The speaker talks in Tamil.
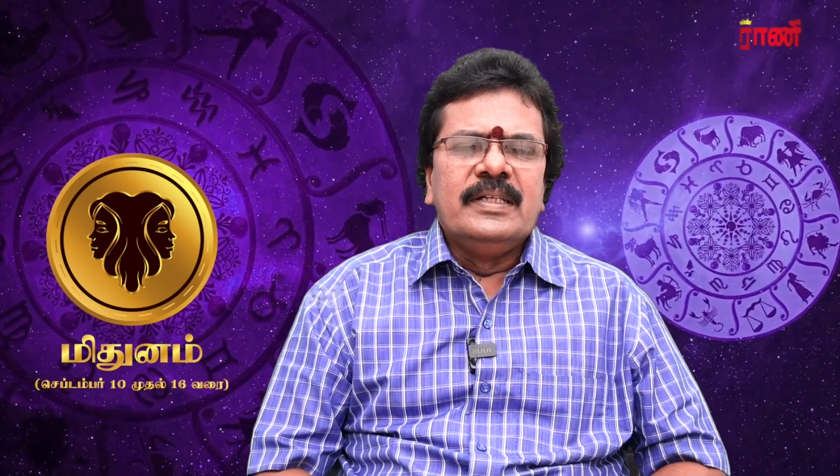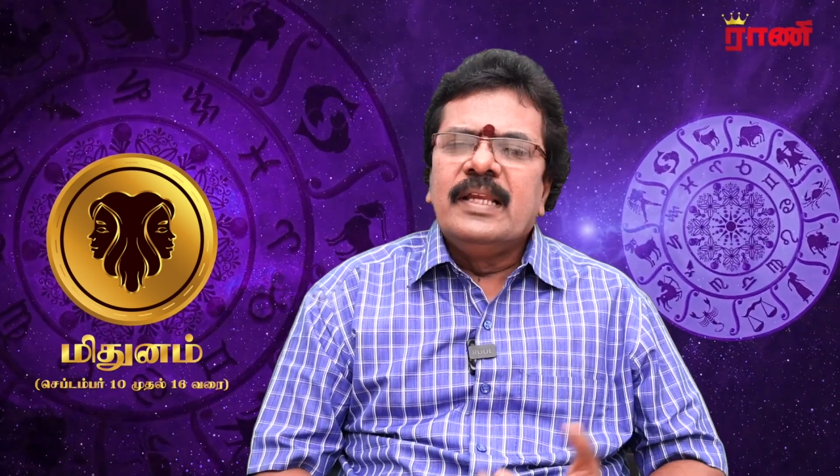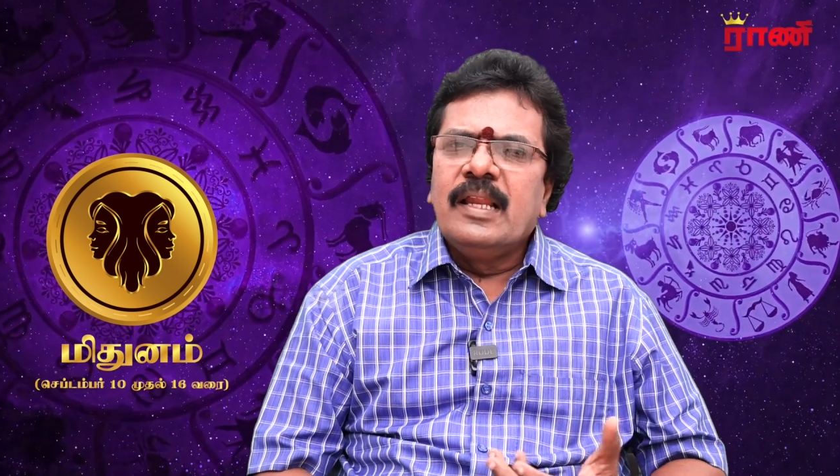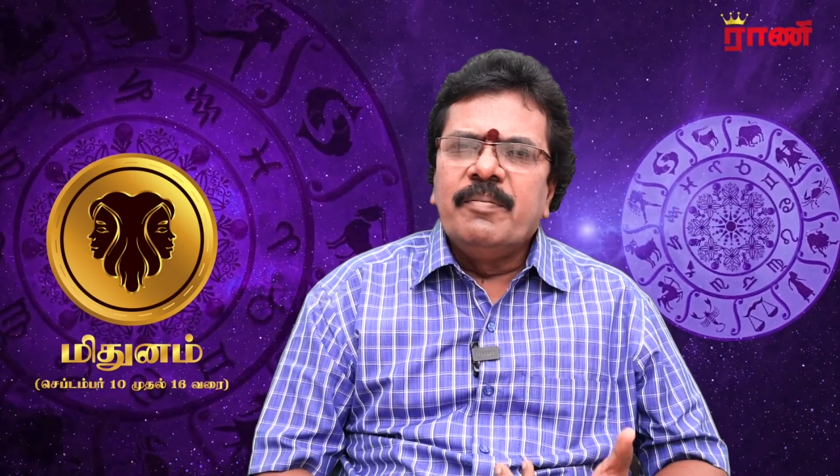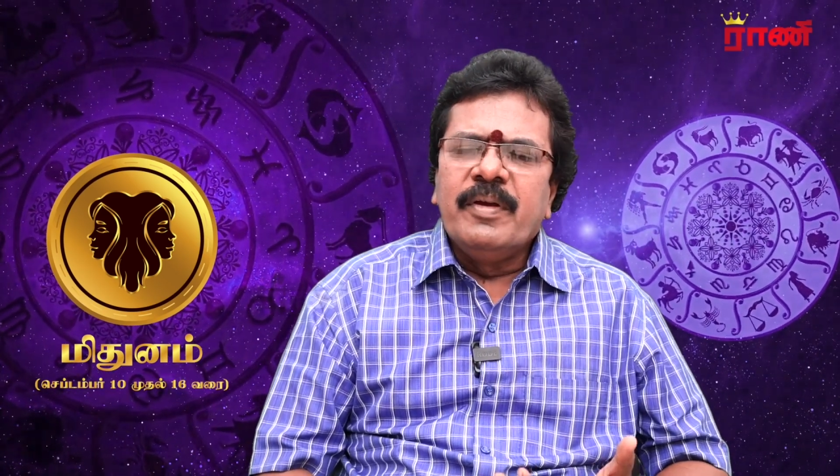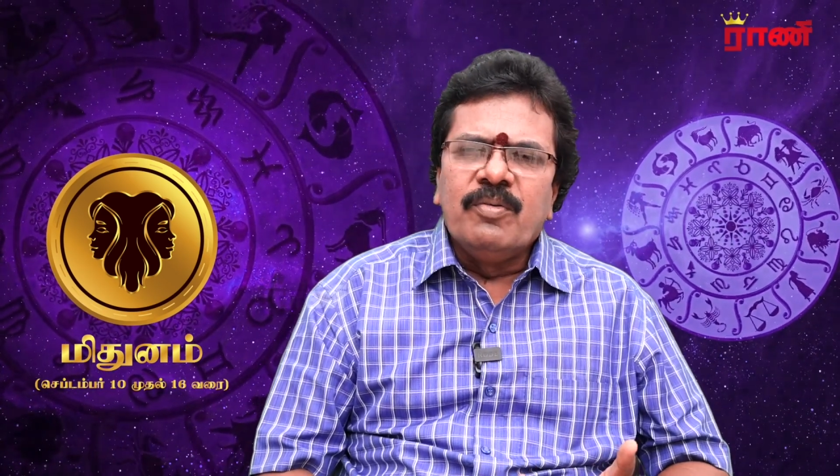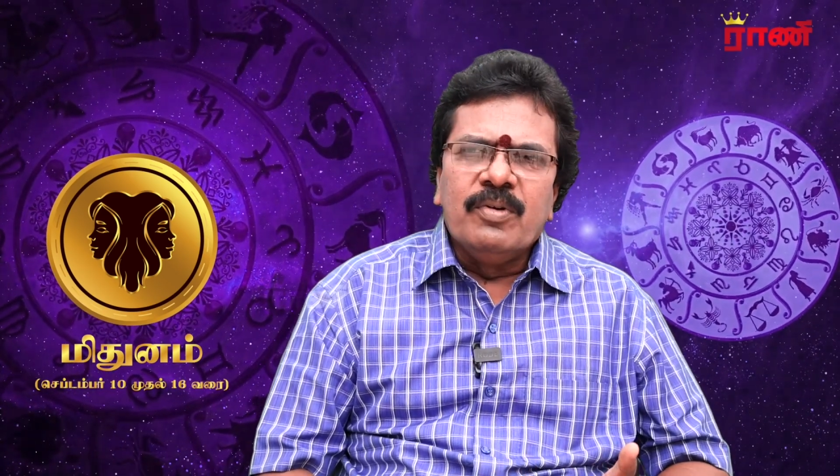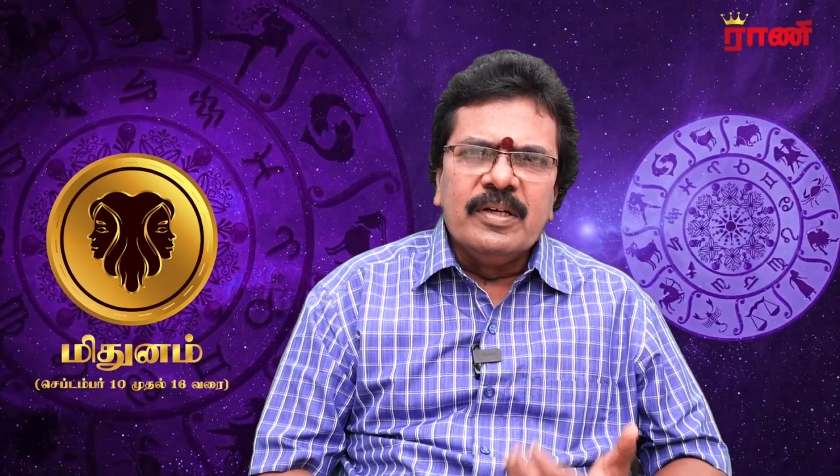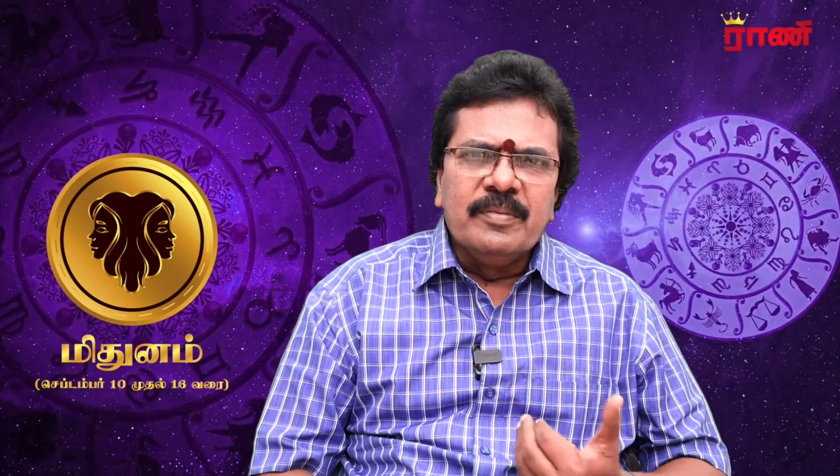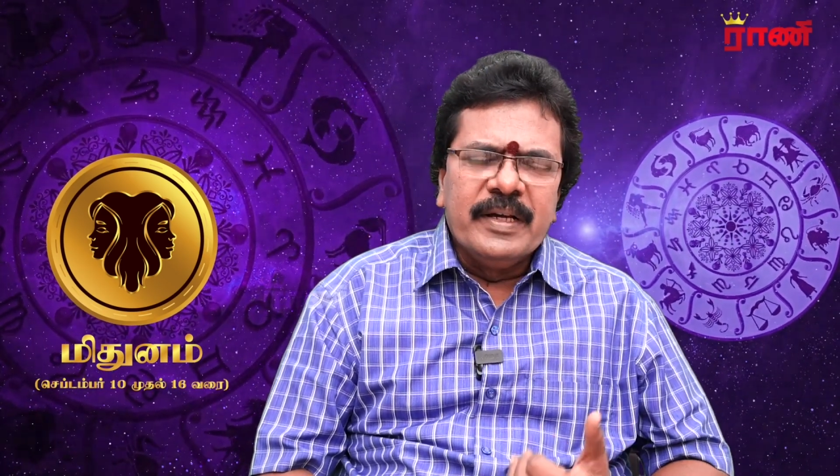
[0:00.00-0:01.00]
இதெல்லாமே
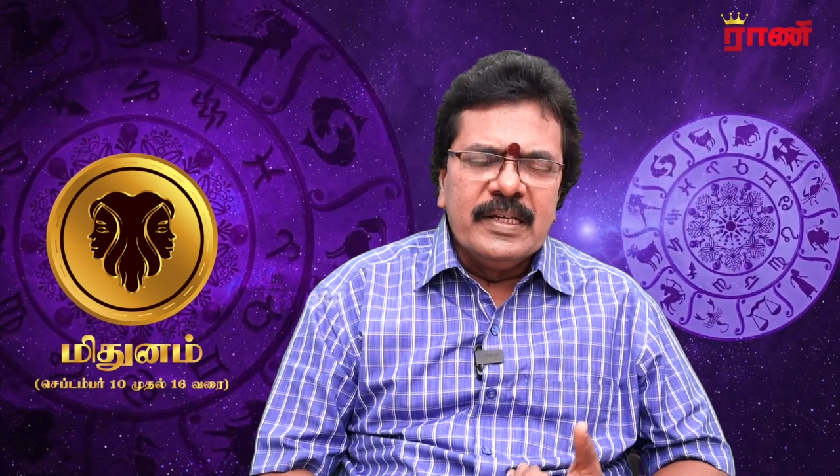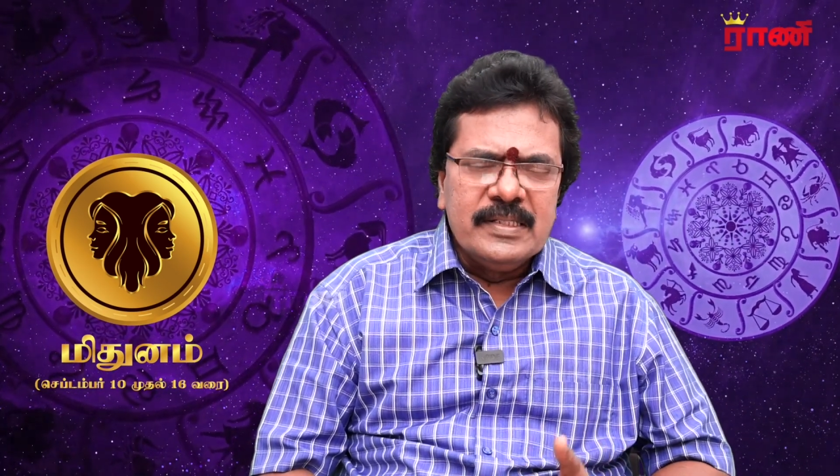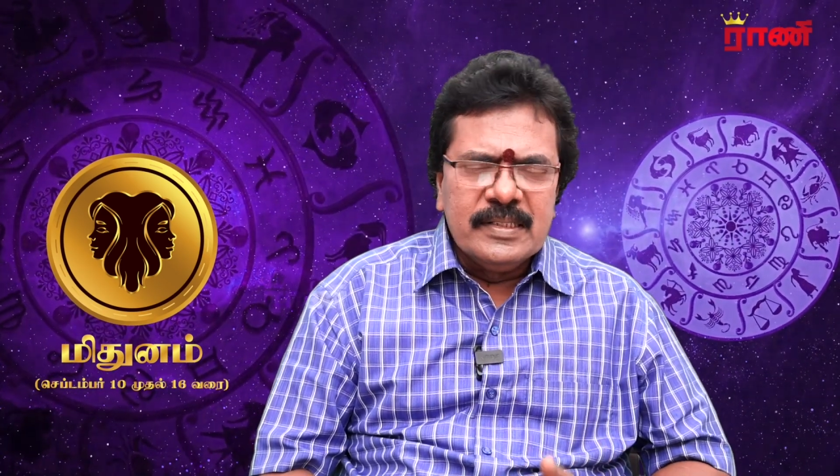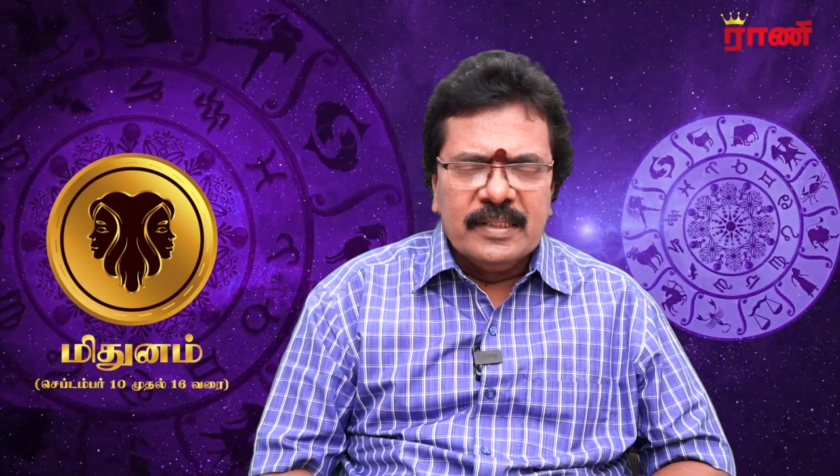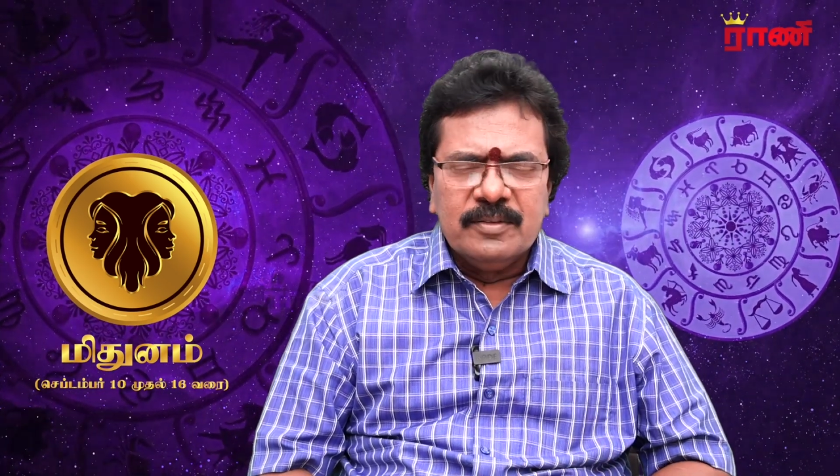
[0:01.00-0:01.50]
உங்களுக்கு மகிழ்ச்சி